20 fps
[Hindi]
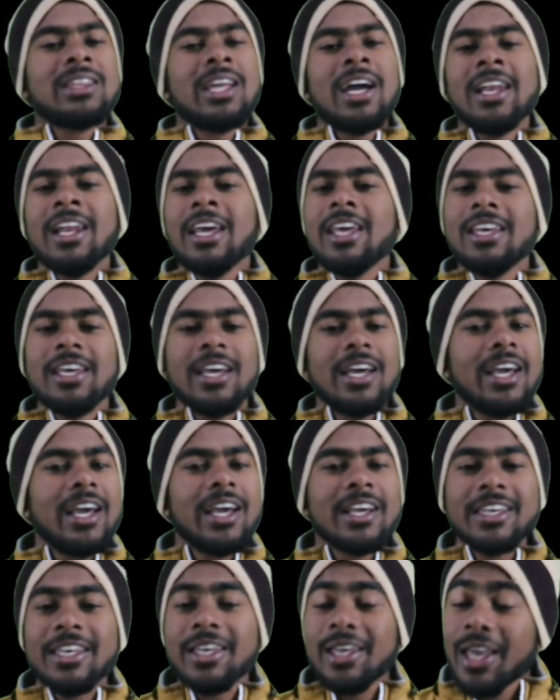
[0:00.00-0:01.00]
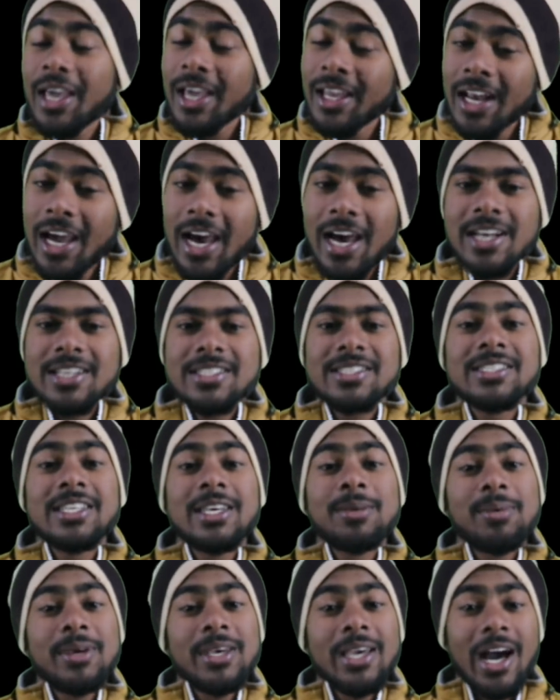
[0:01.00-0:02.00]
पता नहीं है कि एन
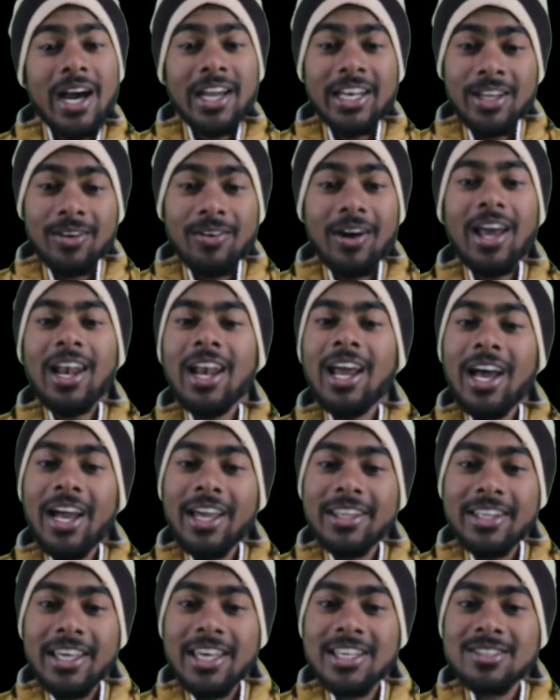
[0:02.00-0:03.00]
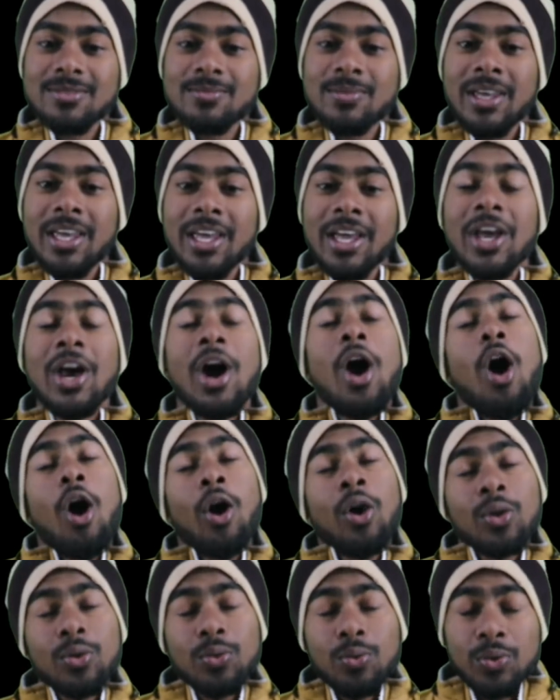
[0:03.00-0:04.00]
भी आने वाला है देश में
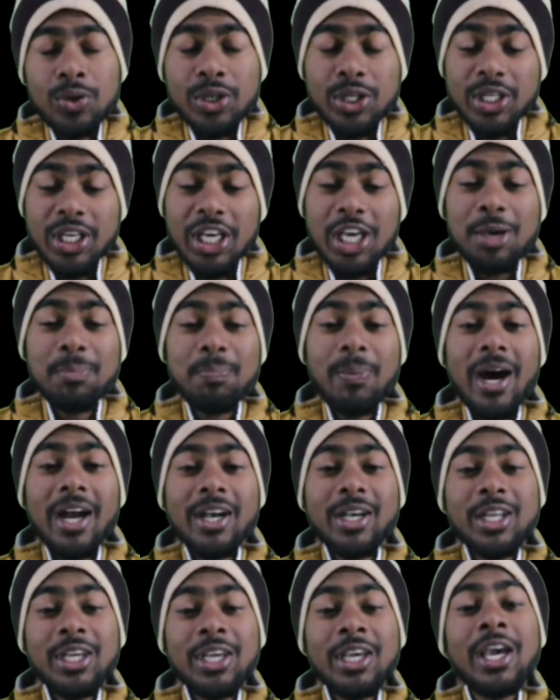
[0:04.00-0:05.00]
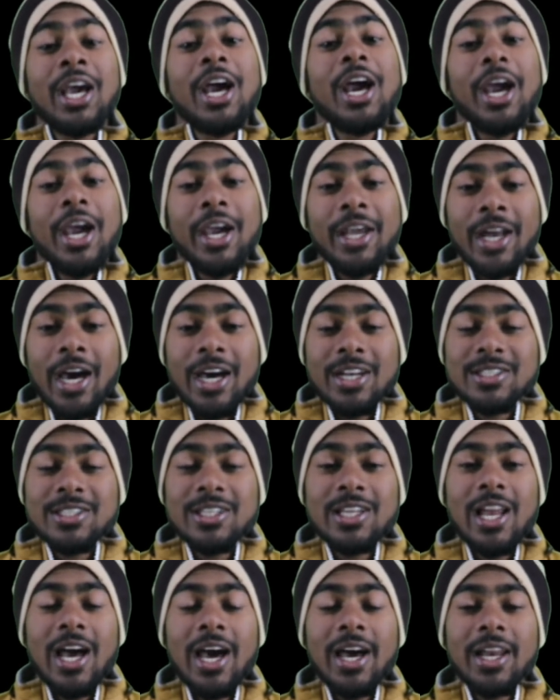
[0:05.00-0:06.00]
और उनकी ही पार्टी
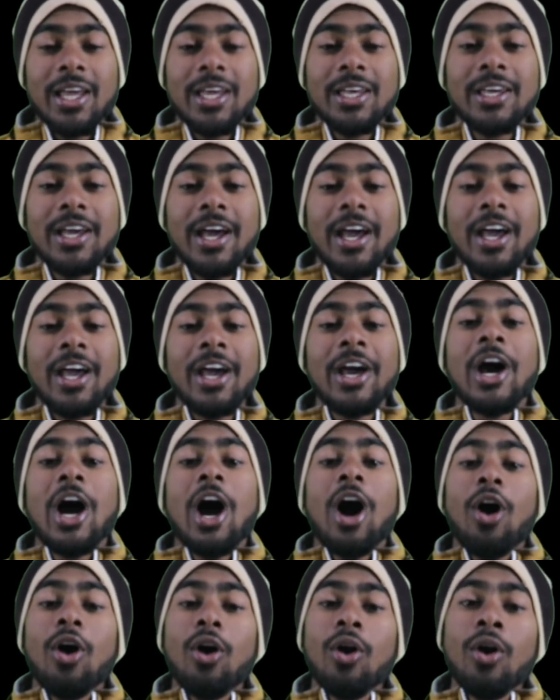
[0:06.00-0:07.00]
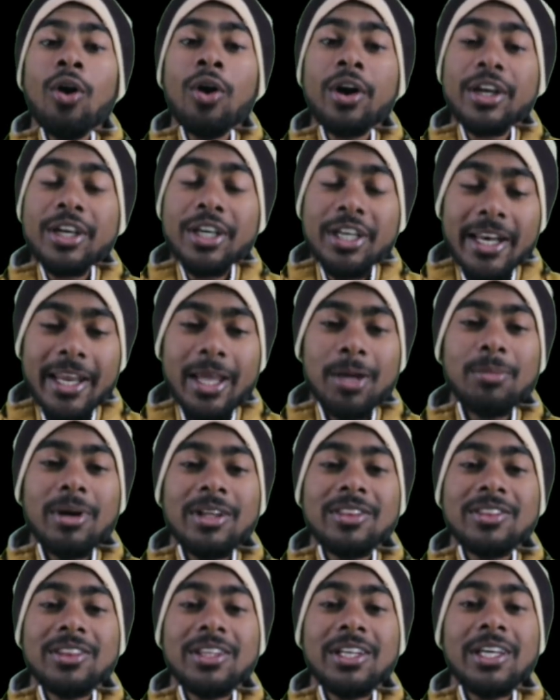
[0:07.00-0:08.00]
एनआरसी ला रही है और गृह
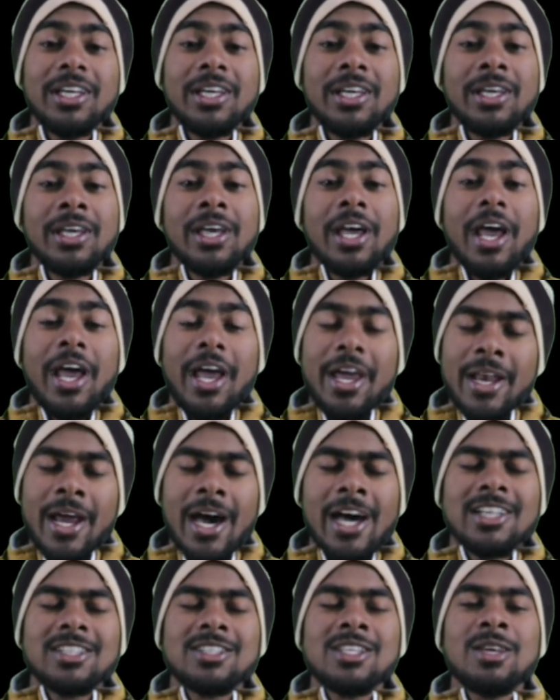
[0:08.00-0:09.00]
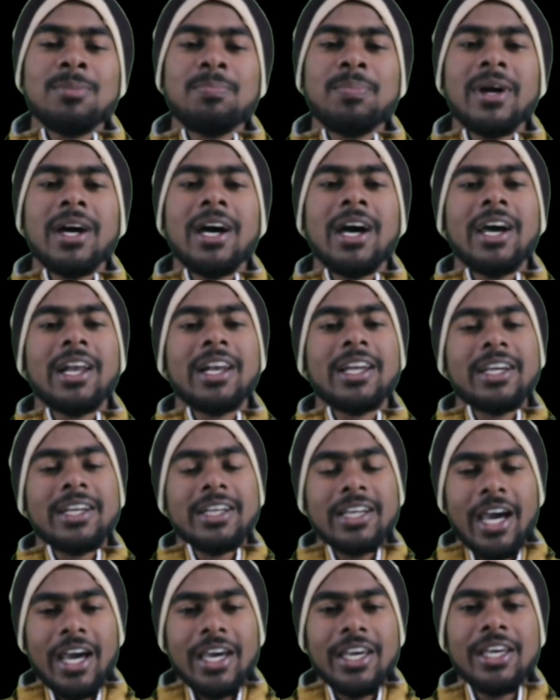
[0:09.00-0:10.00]
मंत्री एनआरसी पर
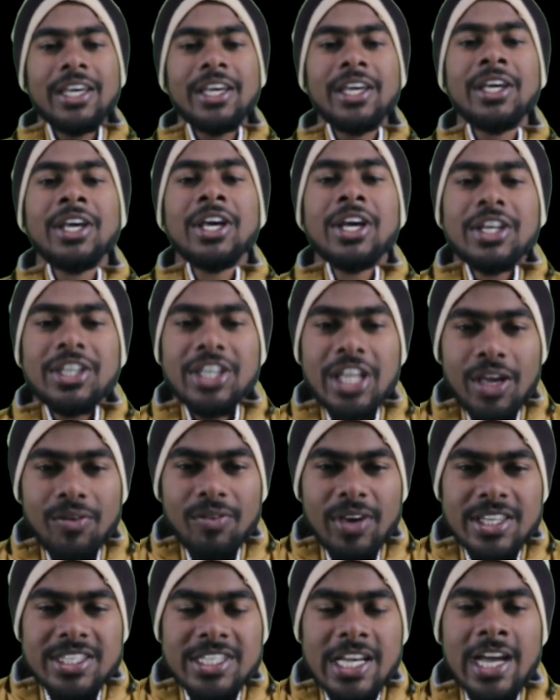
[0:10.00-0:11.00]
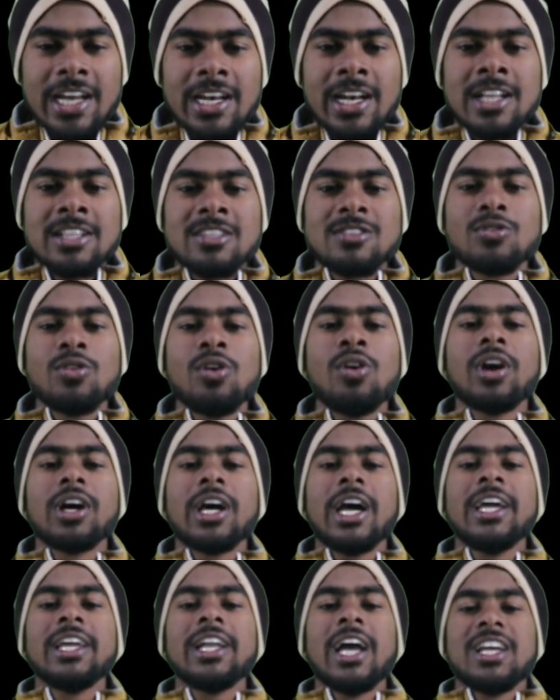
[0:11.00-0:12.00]
कई टीवी चैनल्स को
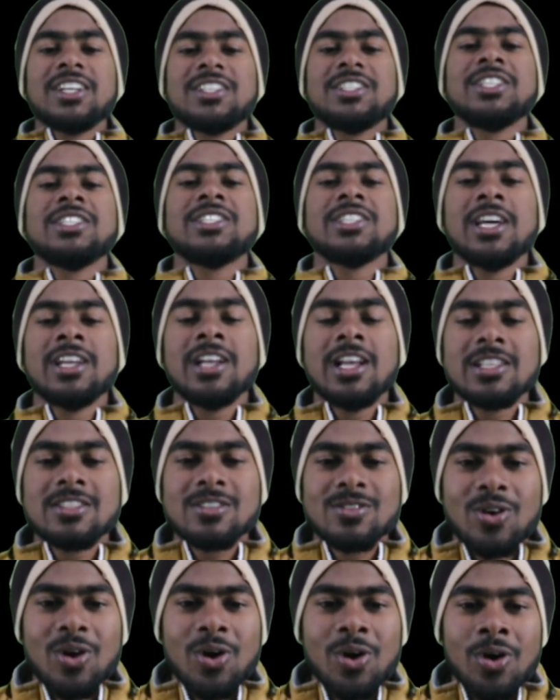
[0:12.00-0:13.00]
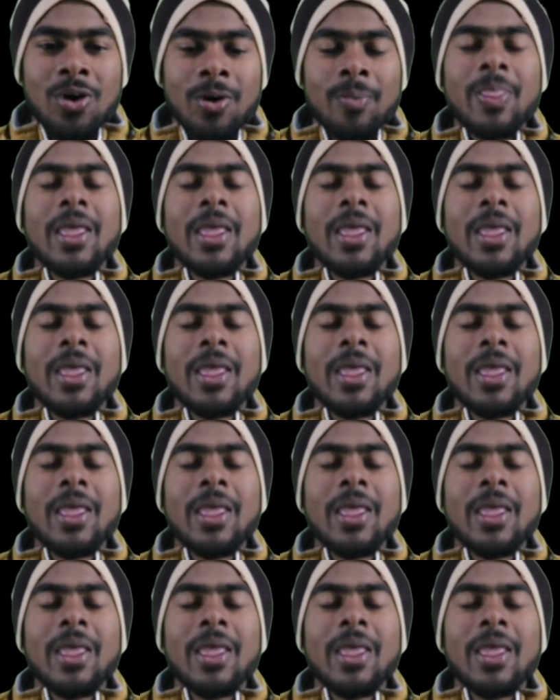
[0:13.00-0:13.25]
कई राष्ट्रीय चैनल्स को